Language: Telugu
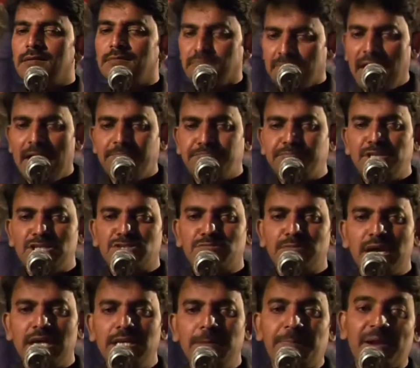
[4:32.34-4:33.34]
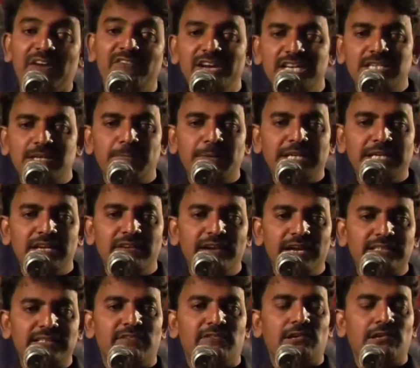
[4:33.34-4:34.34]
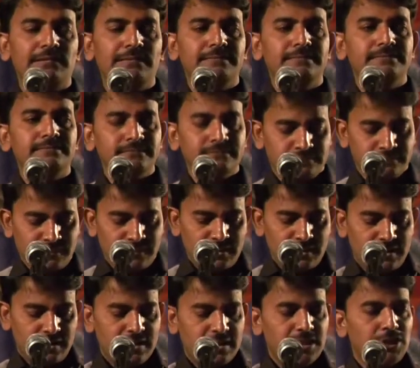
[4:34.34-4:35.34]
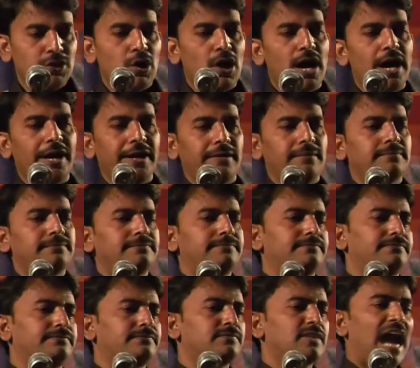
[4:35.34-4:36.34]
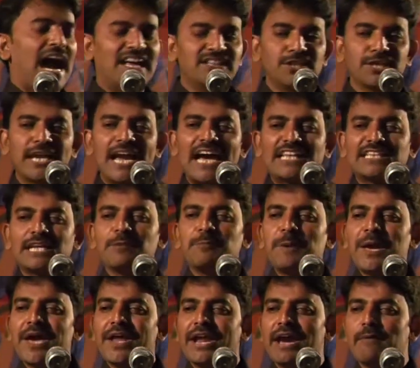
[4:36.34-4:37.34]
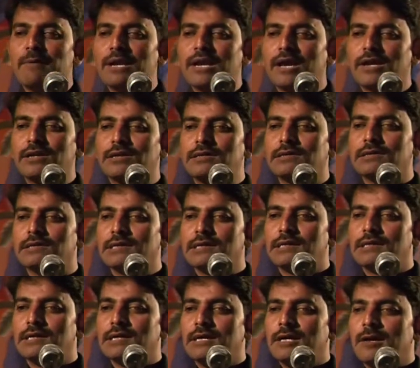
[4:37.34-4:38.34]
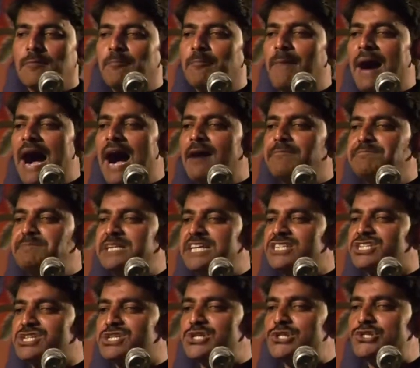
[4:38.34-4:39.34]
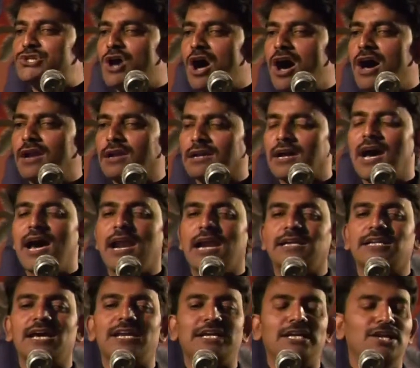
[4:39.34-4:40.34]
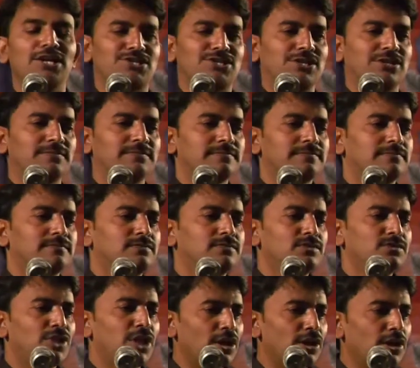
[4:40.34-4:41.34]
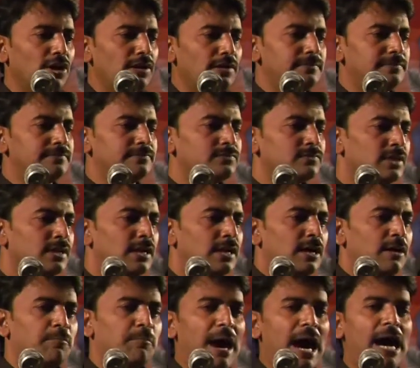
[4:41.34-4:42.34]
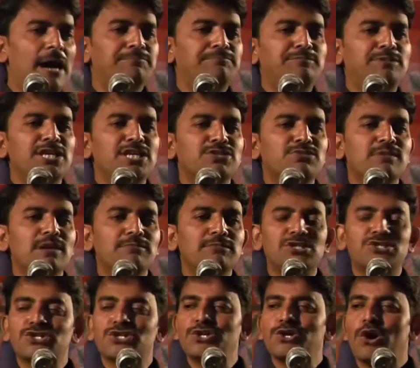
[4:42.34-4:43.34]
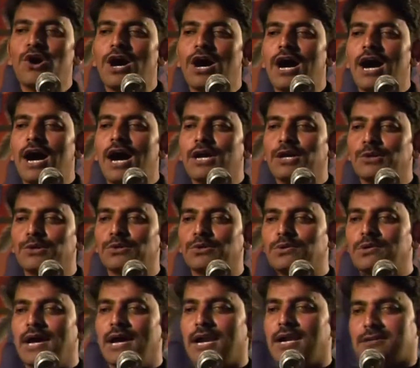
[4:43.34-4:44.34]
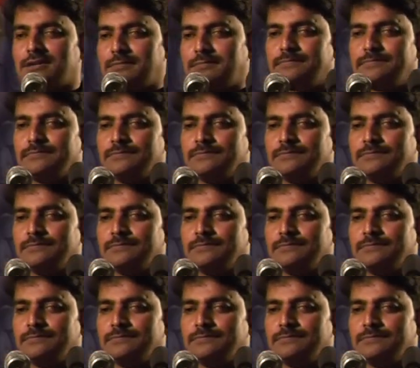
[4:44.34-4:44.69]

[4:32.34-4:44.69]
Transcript: బాప్తిస్మాన్ని ప్రవేశపెట్టిన వ్యక్తి ఎవరు యోహానే అందుకే అతని పేరు ఏమన్నారు బాప్టిస్ట్ జాన్ అని అంటారు ఇంగ్లీష్లో తెలుగులో బాప్తిస్మమిచ్చు యోహాను అని అంటాం